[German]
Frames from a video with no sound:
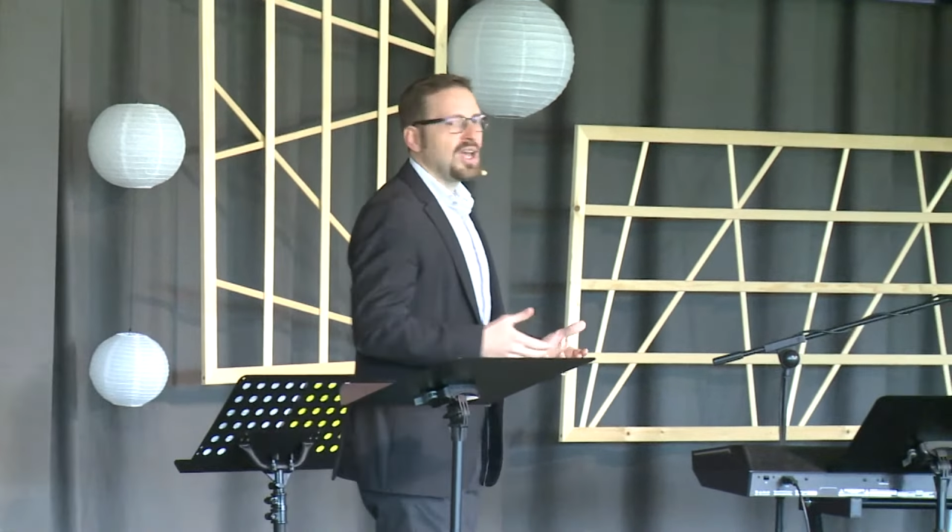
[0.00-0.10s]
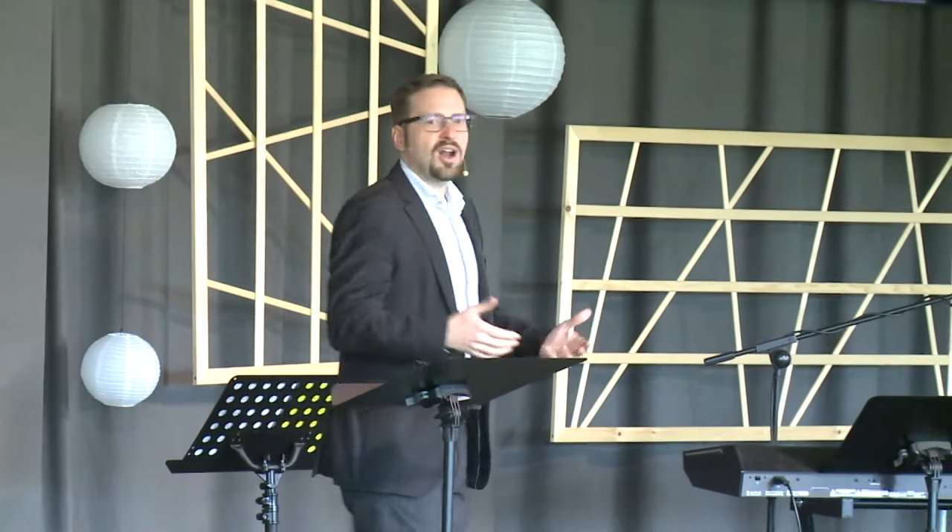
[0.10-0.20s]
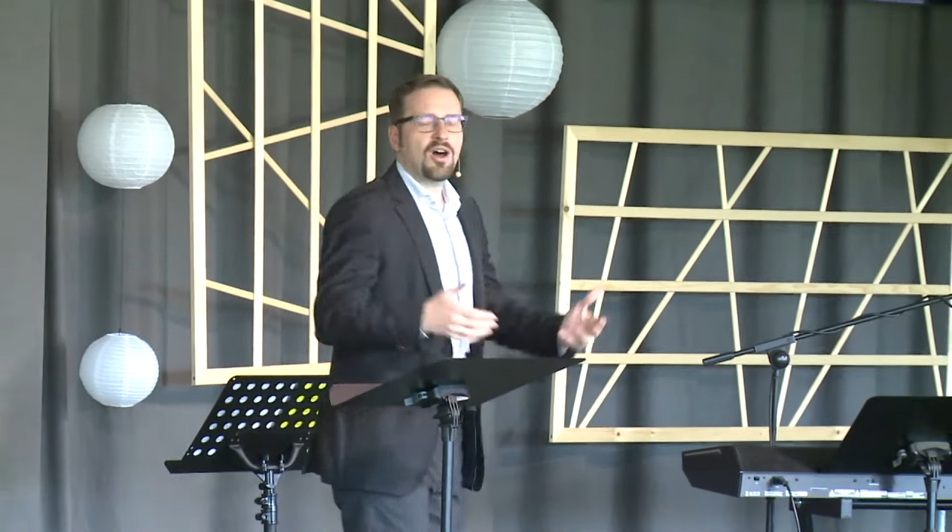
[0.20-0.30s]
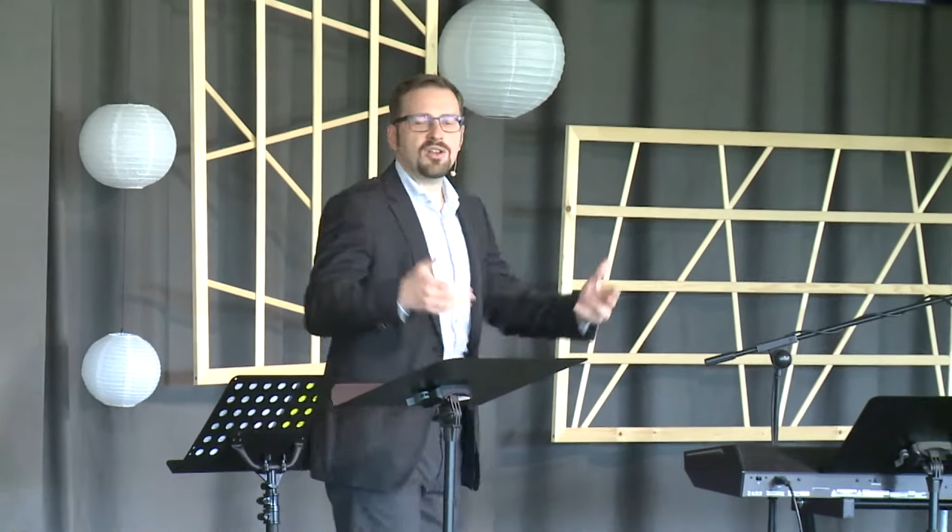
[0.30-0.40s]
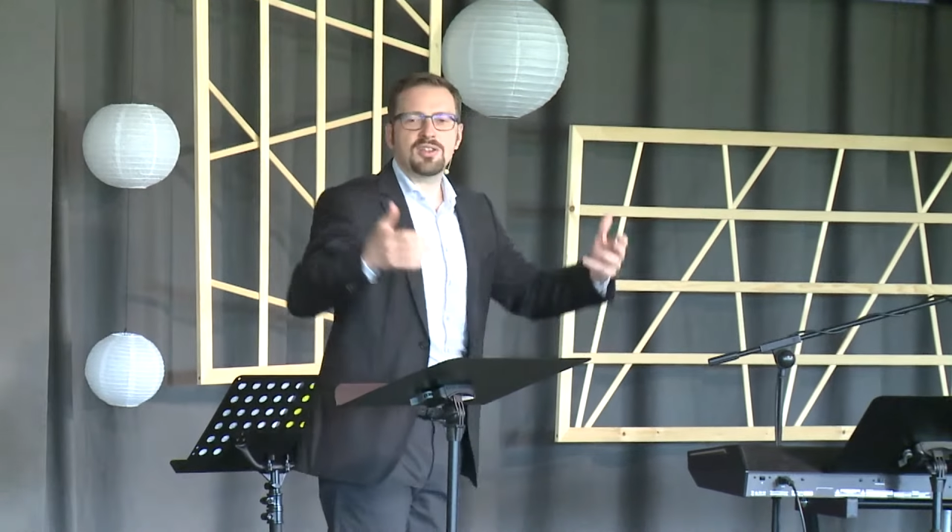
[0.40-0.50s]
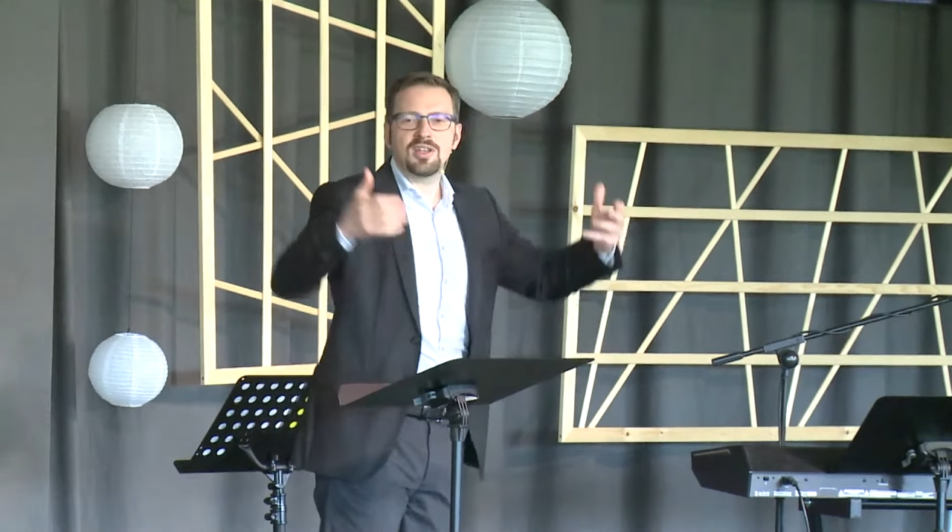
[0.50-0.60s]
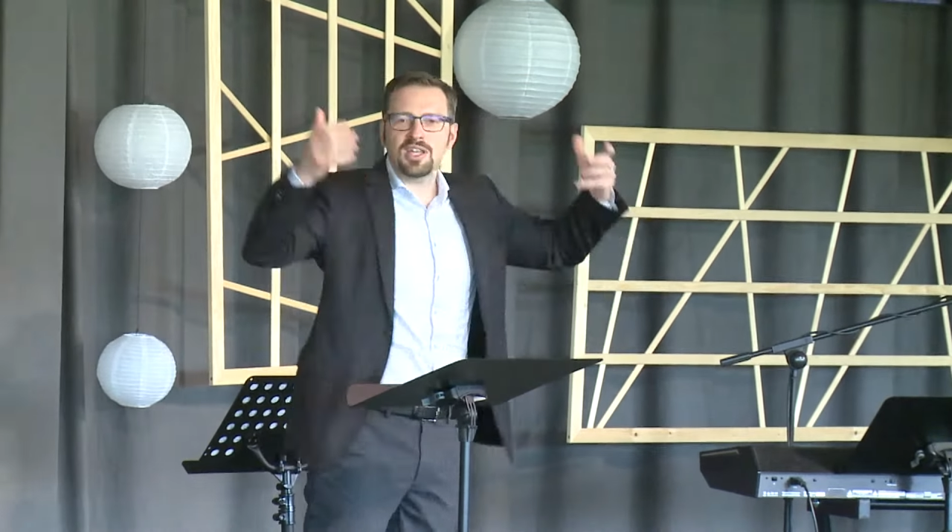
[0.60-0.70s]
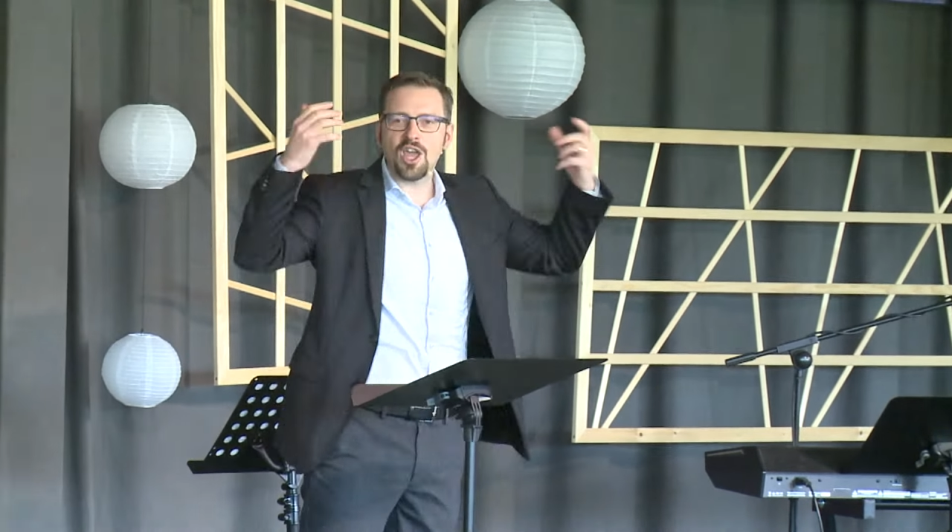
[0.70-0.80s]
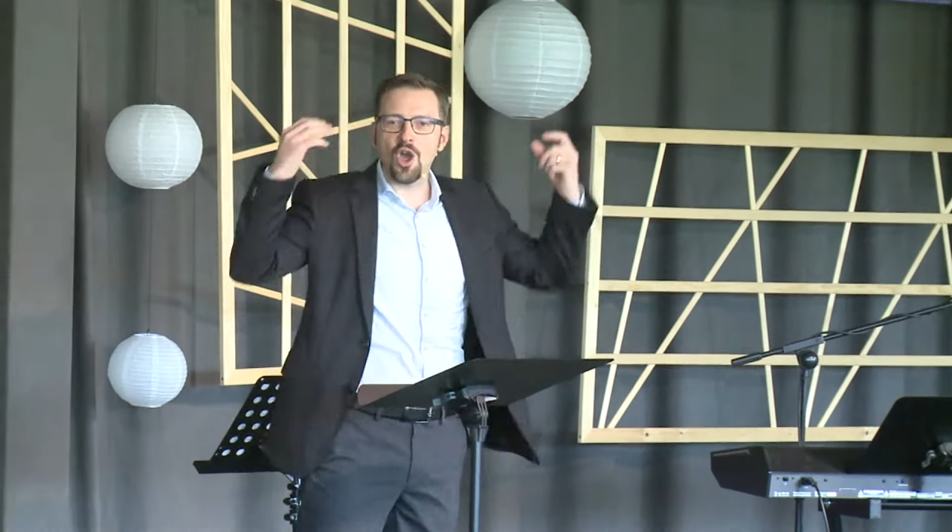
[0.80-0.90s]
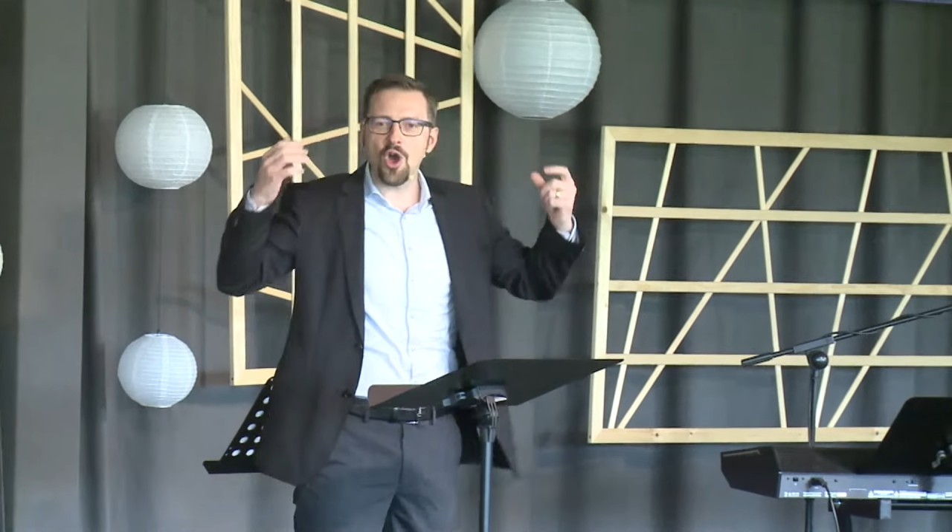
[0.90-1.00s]
Er hat
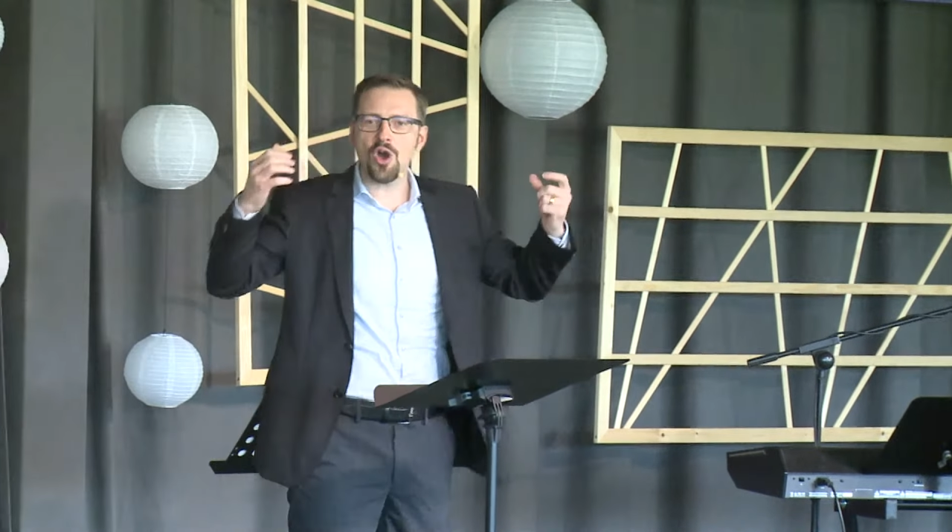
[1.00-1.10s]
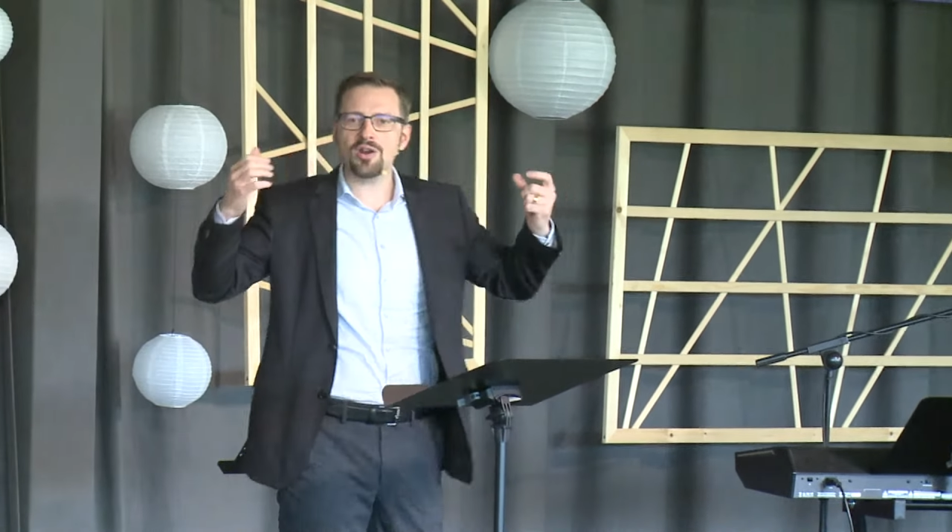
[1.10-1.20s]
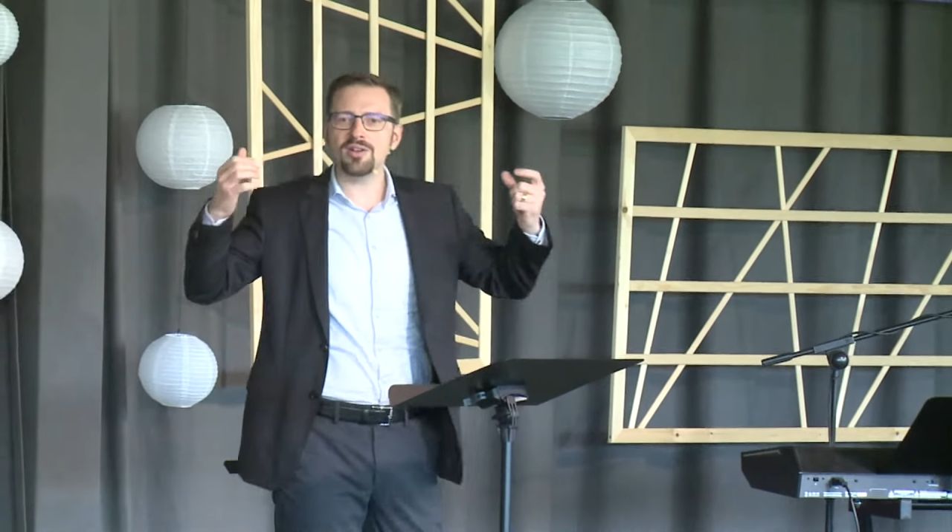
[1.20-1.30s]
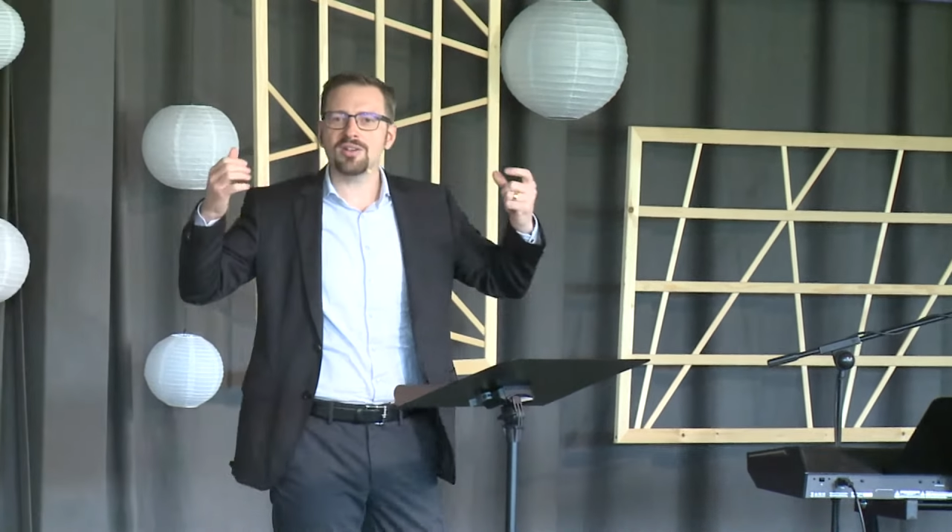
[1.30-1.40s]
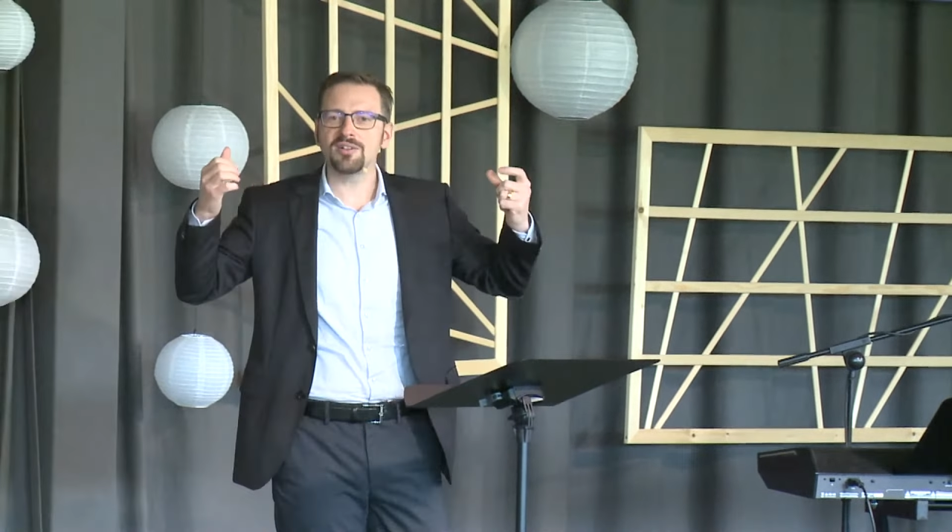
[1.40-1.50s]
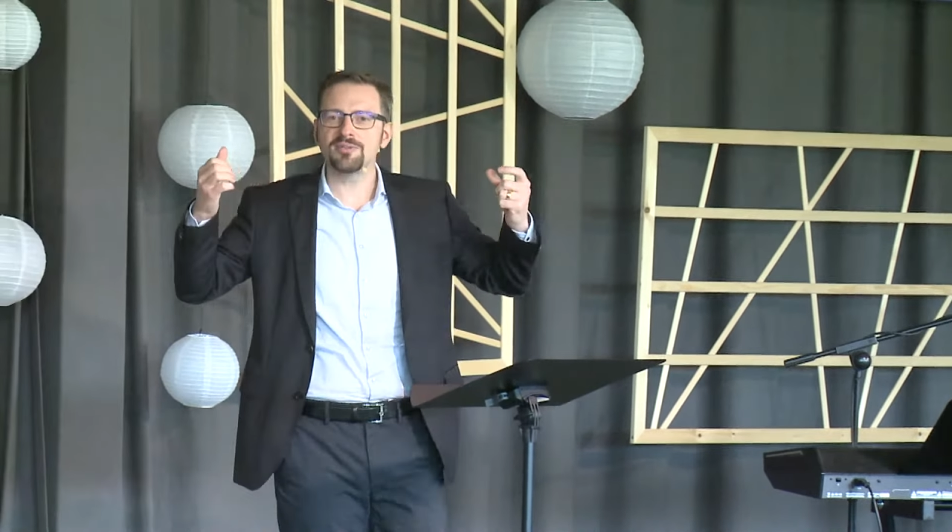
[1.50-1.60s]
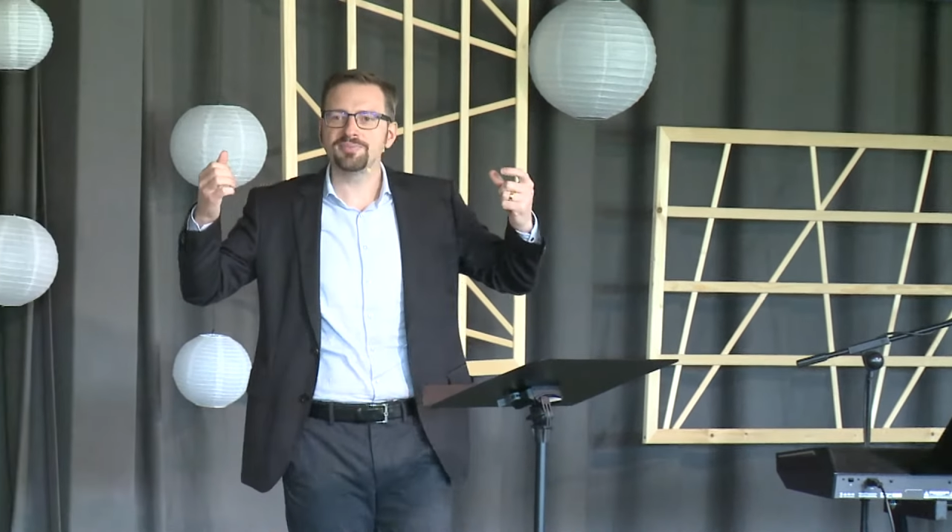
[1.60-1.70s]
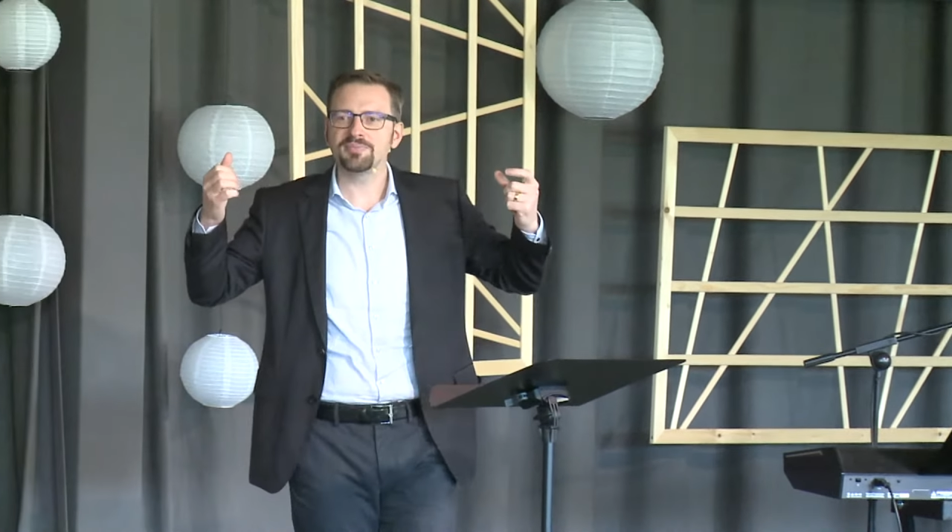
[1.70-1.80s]
gehört,